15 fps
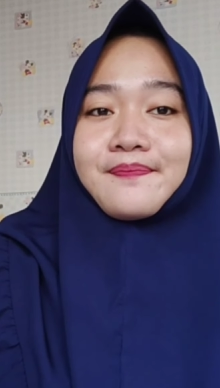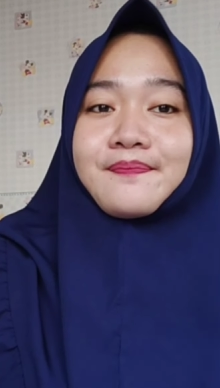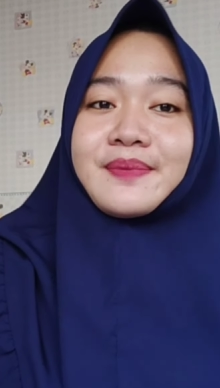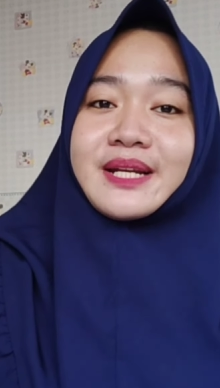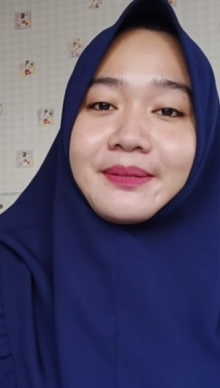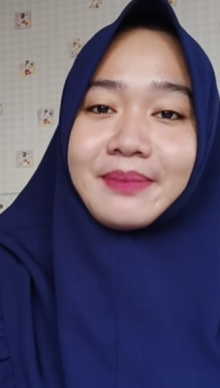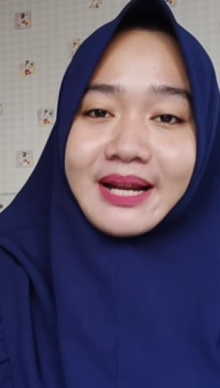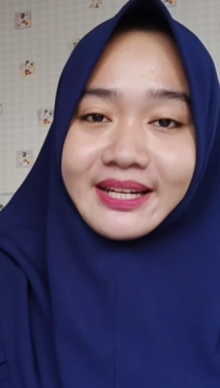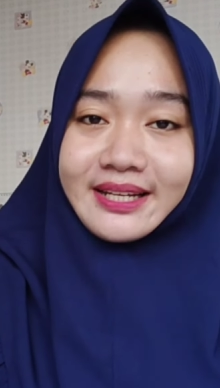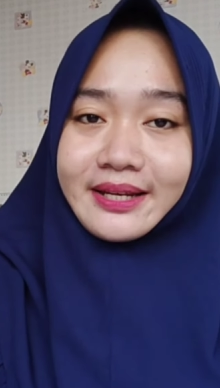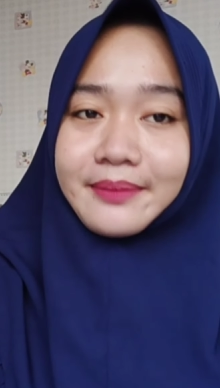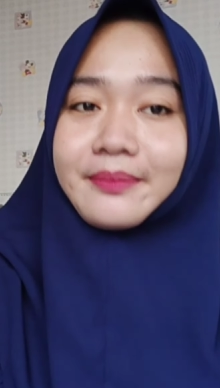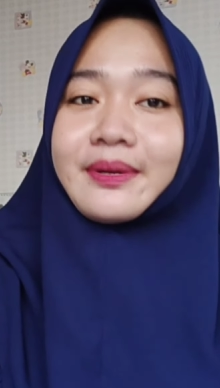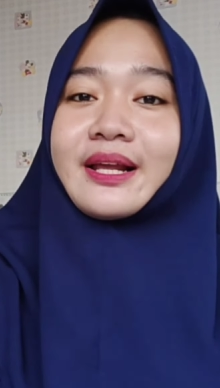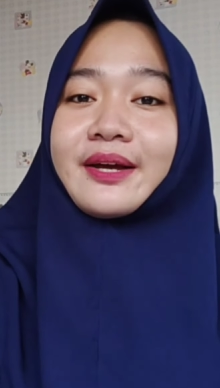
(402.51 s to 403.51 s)

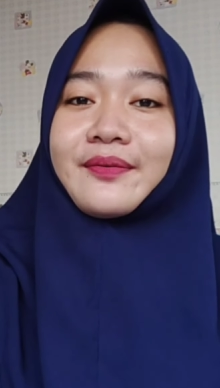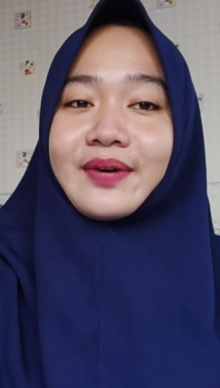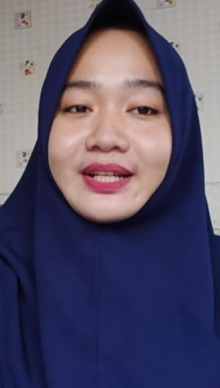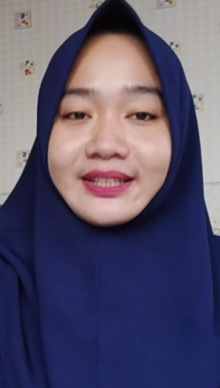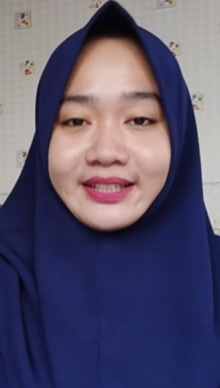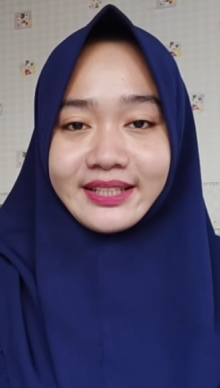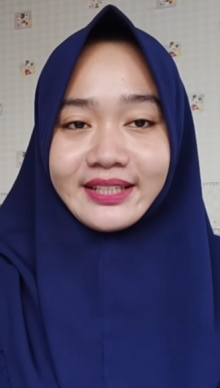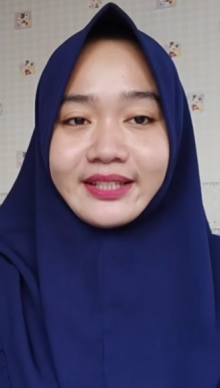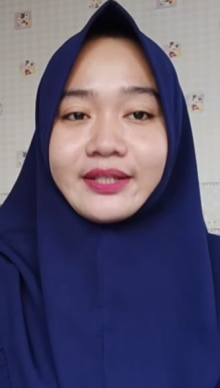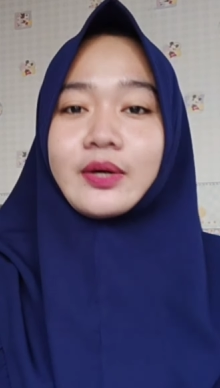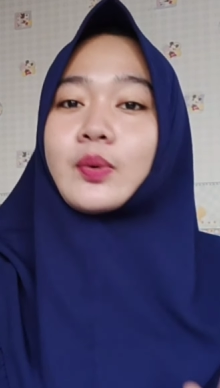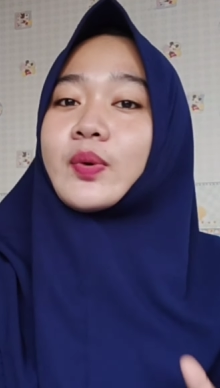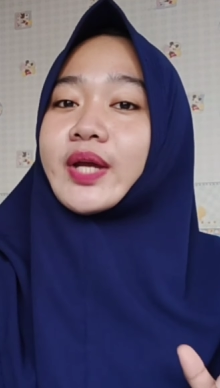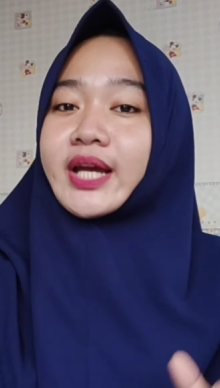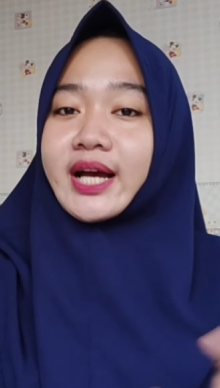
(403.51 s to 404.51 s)
pribadi melewati
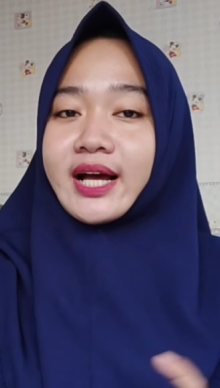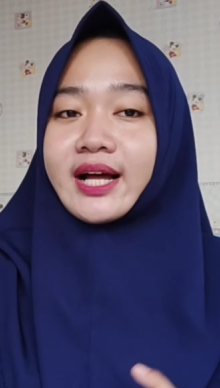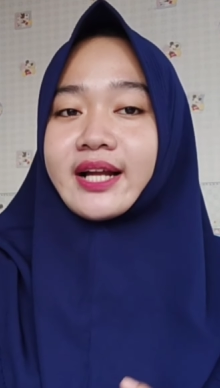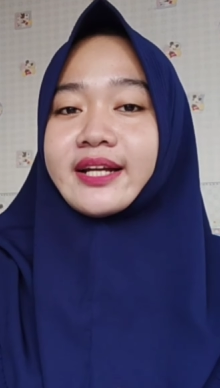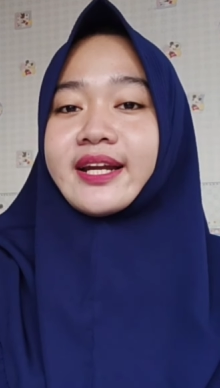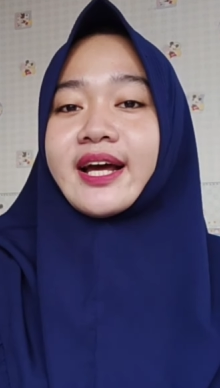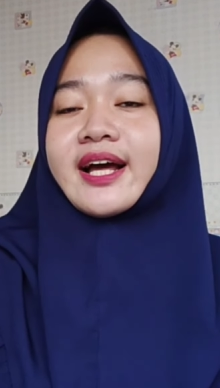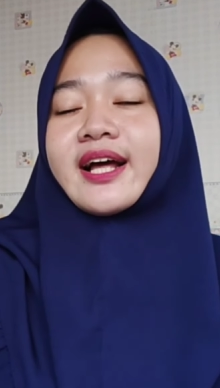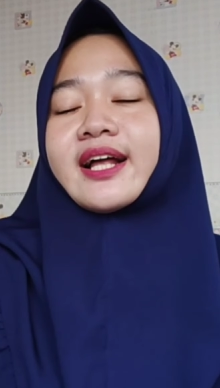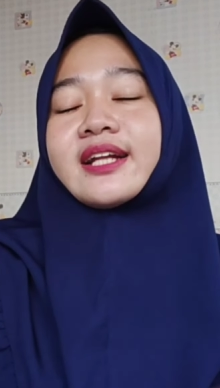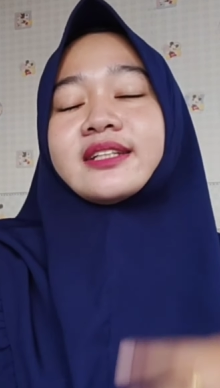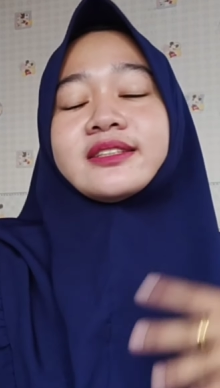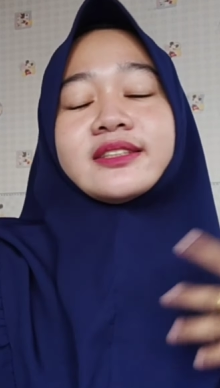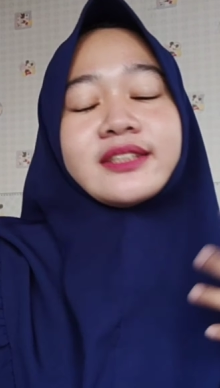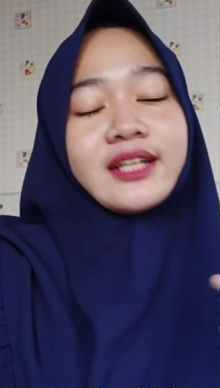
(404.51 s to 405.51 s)
WA
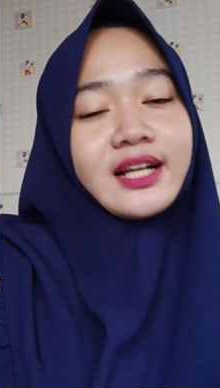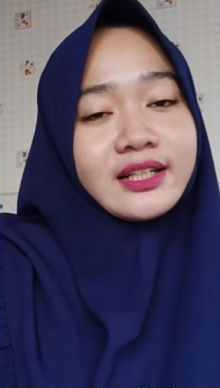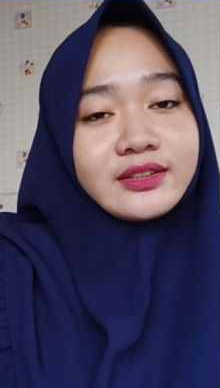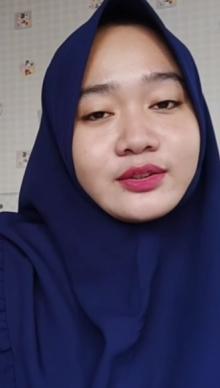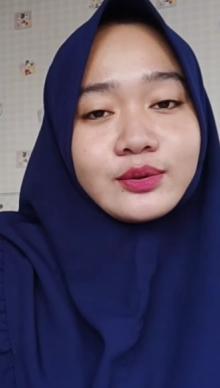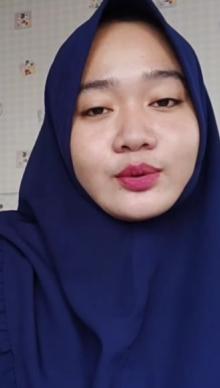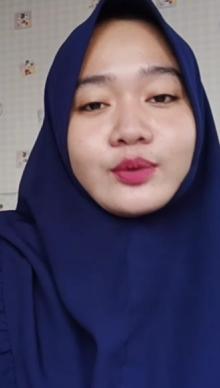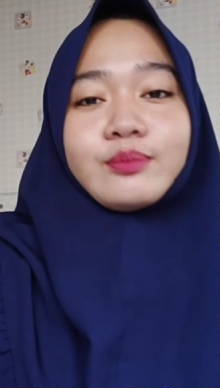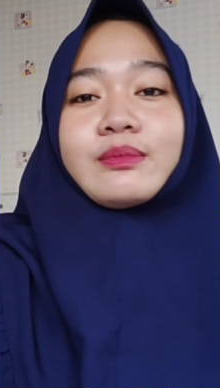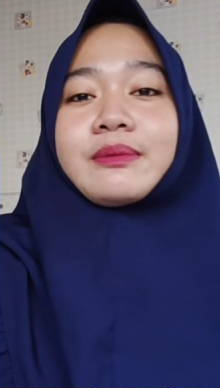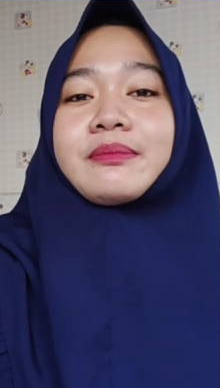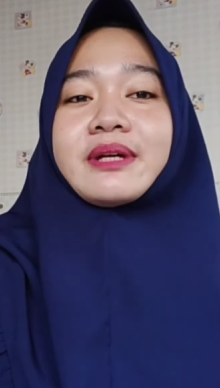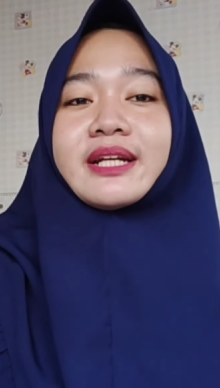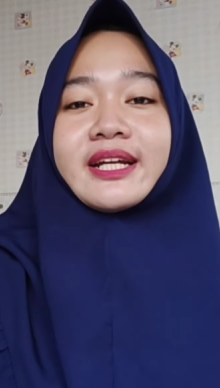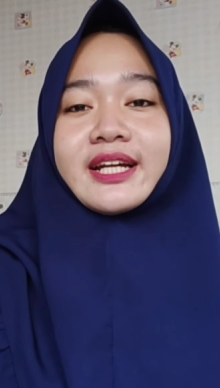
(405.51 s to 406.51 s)
dan langsung
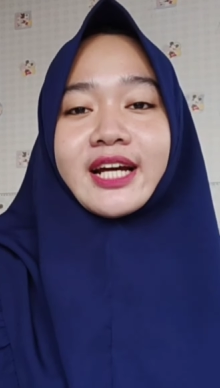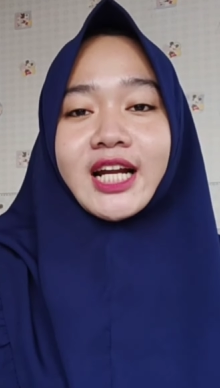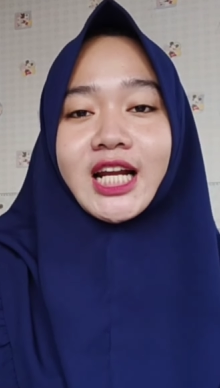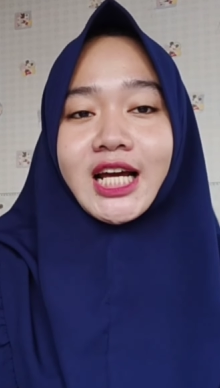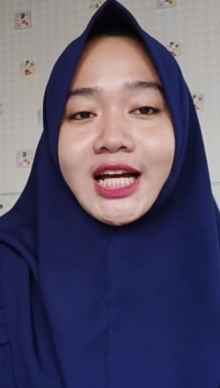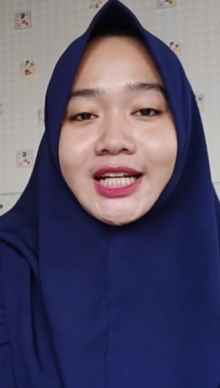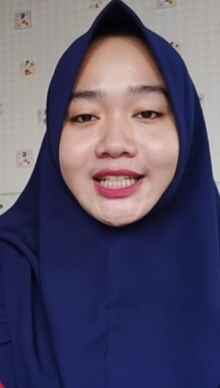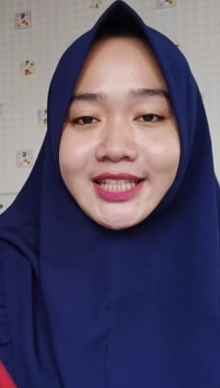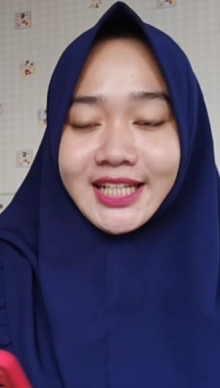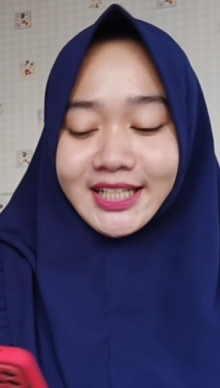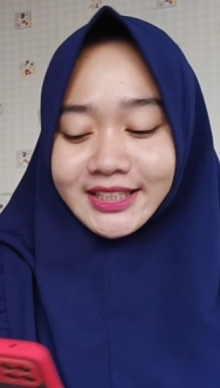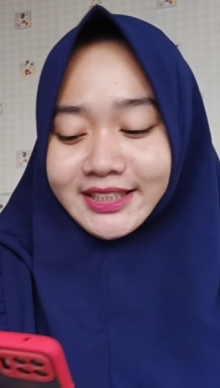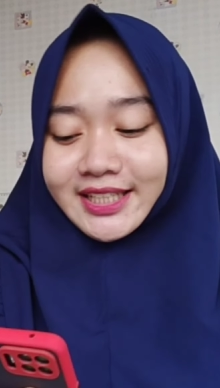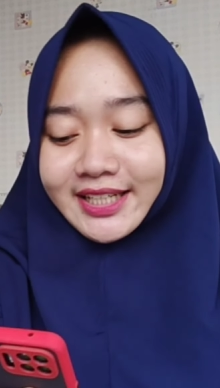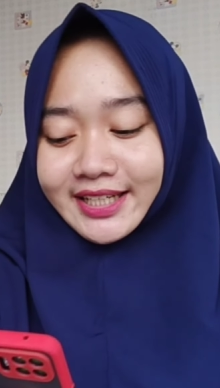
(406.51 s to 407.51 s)
memberikan
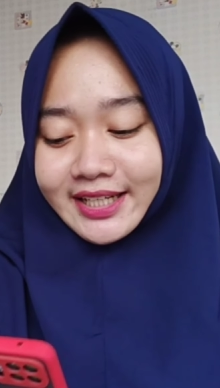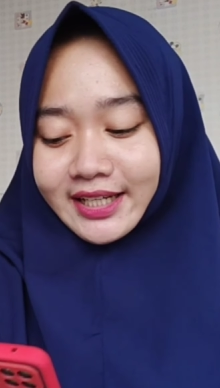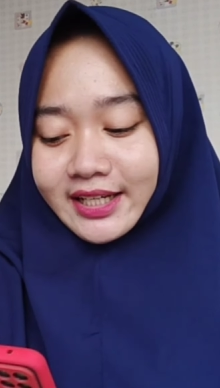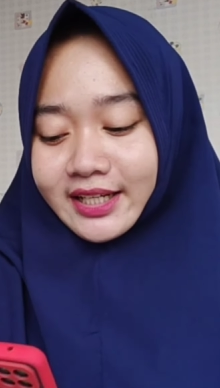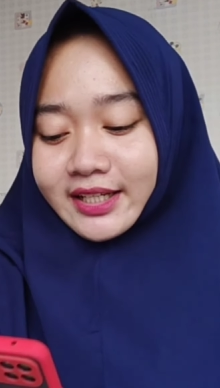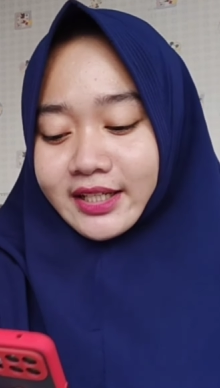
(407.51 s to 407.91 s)
hadiahnya ya.